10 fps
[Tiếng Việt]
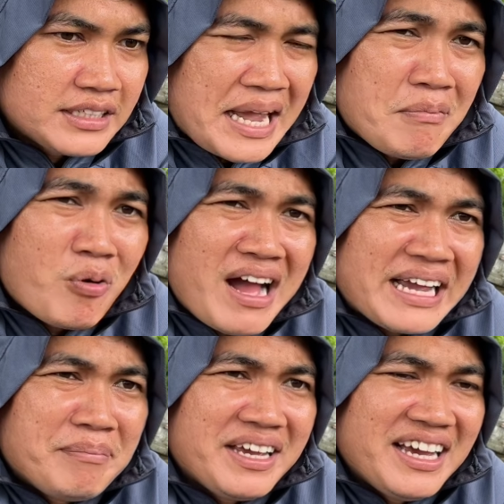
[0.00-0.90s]
ngày hôm qua
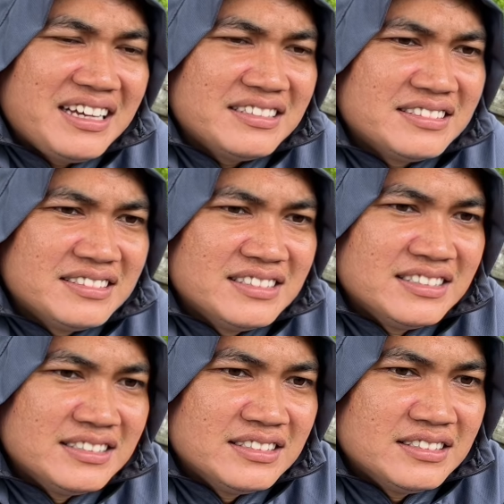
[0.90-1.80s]
ngày hôm kia
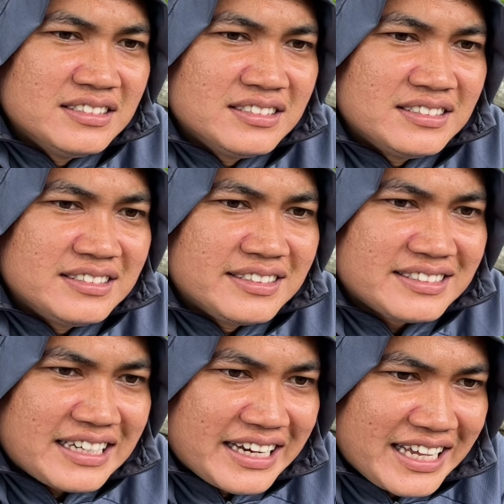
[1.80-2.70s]

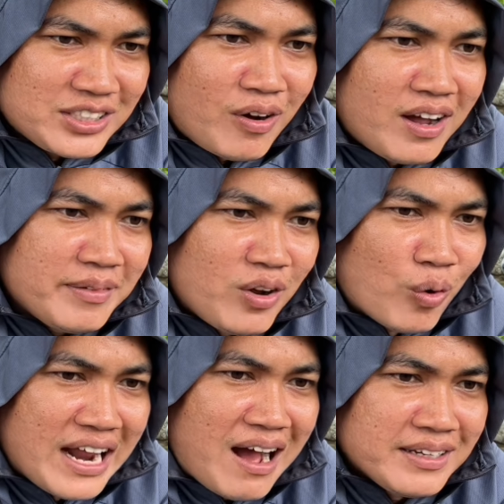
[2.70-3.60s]
cái thằng này cắt cỏ nó
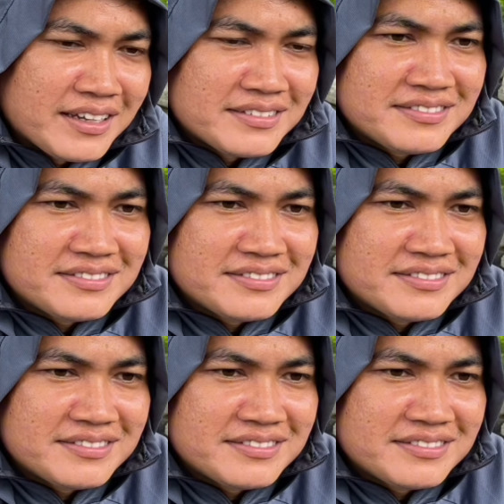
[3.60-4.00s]
ồn nào nha